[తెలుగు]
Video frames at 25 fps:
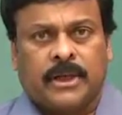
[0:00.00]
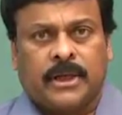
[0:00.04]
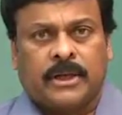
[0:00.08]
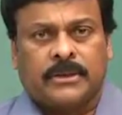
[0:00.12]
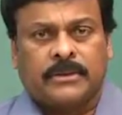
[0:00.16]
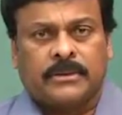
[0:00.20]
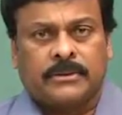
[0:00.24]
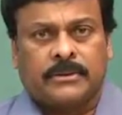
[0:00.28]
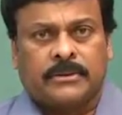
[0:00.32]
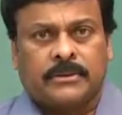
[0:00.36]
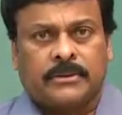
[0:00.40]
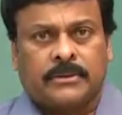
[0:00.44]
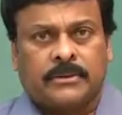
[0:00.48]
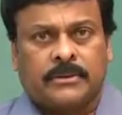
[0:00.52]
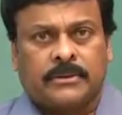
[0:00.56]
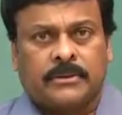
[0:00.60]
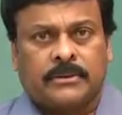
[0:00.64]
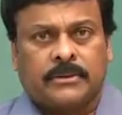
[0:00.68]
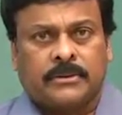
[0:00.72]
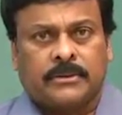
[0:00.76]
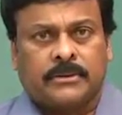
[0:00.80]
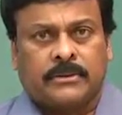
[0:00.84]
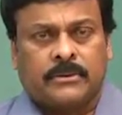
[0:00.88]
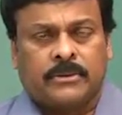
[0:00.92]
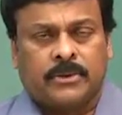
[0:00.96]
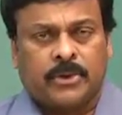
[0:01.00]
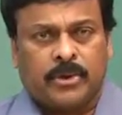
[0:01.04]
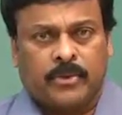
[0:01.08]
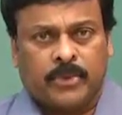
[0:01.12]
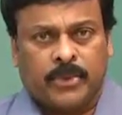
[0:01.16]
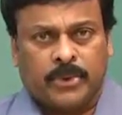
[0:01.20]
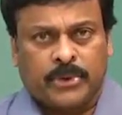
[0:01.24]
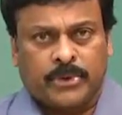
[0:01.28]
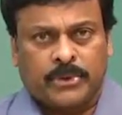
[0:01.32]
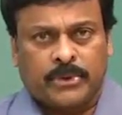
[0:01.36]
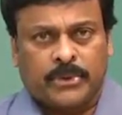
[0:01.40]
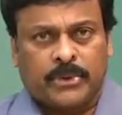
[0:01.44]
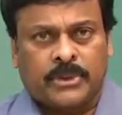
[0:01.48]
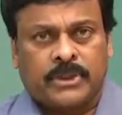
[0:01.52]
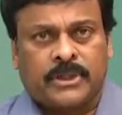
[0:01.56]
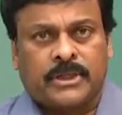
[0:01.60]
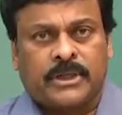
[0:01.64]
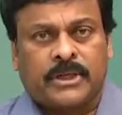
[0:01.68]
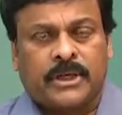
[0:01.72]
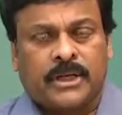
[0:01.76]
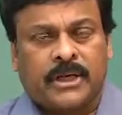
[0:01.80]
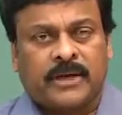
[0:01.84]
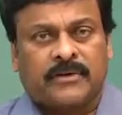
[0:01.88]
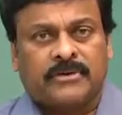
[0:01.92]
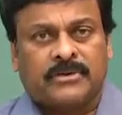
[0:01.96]
అతను గుండెపోటుతోటి
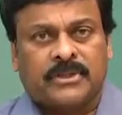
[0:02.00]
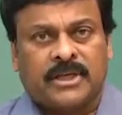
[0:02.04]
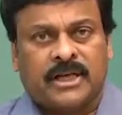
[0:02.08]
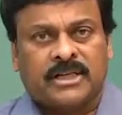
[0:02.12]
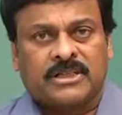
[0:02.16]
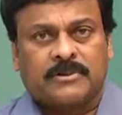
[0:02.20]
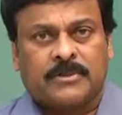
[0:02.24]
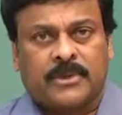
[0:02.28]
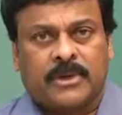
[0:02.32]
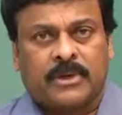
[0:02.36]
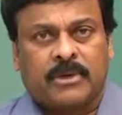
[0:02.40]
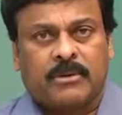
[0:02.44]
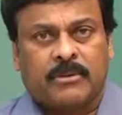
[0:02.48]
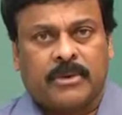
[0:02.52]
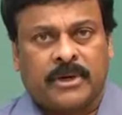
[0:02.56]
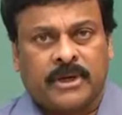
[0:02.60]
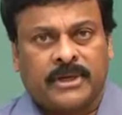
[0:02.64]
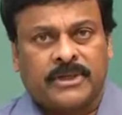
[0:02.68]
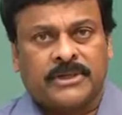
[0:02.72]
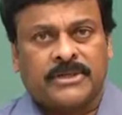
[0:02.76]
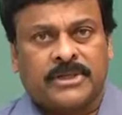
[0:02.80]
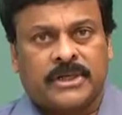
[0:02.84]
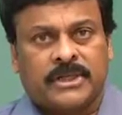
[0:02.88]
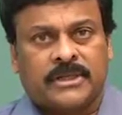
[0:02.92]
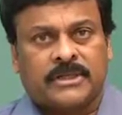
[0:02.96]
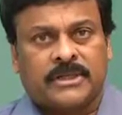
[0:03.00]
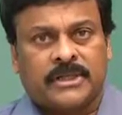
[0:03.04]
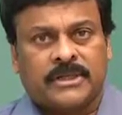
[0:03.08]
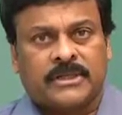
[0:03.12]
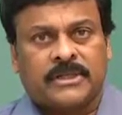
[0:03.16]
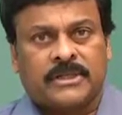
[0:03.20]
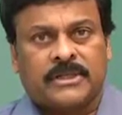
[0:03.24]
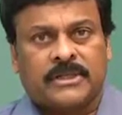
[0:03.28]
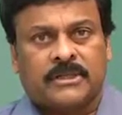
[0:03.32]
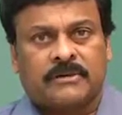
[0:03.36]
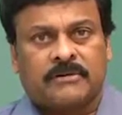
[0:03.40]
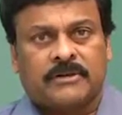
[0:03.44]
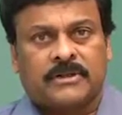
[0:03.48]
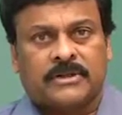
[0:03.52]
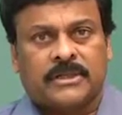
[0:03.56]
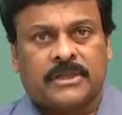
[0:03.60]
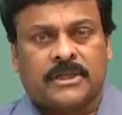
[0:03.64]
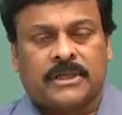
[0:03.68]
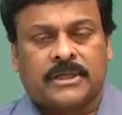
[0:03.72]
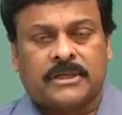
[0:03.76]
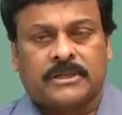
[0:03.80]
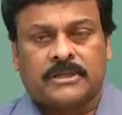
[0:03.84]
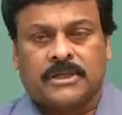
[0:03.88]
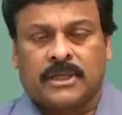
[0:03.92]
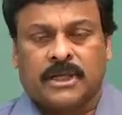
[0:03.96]
లీలావతి హాస్పిటల్లో మరణించాడని తెలిసిన తర్వాత
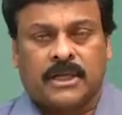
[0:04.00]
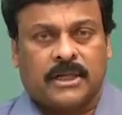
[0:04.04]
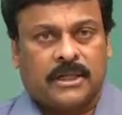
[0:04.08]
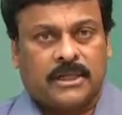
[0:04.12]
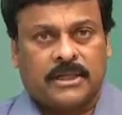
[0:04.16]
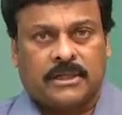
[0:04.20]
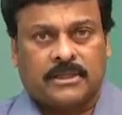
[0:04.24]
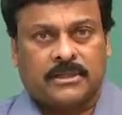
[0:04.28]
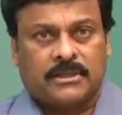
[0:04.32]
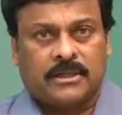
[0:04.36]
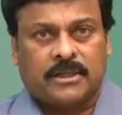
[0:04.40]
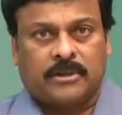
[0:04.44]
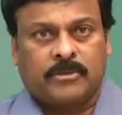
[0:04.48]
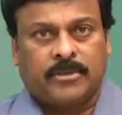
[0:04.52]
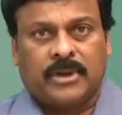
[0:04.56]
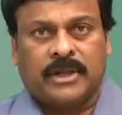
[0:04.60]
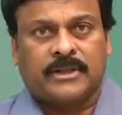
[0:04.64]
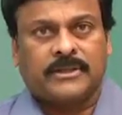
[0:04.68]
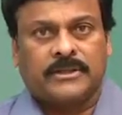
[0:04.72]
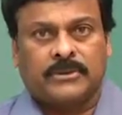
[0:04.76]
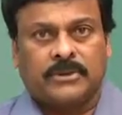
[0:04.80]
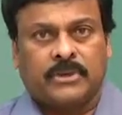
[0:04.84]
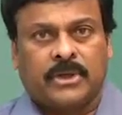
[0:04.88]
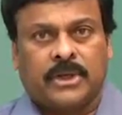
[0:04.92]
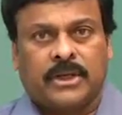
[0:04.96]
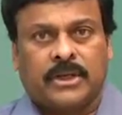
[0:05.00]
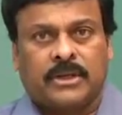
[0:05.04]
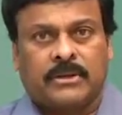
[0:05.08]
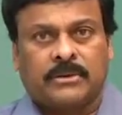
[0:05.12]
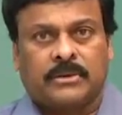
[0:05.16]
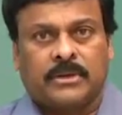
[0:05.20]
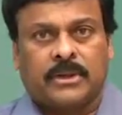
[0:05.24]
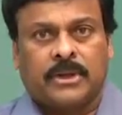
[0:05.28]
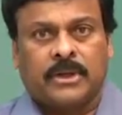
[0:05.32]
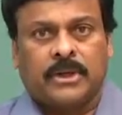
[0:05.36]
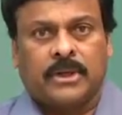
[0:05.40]
చాలా దిగ్భ్రాంతి గురయ్యాను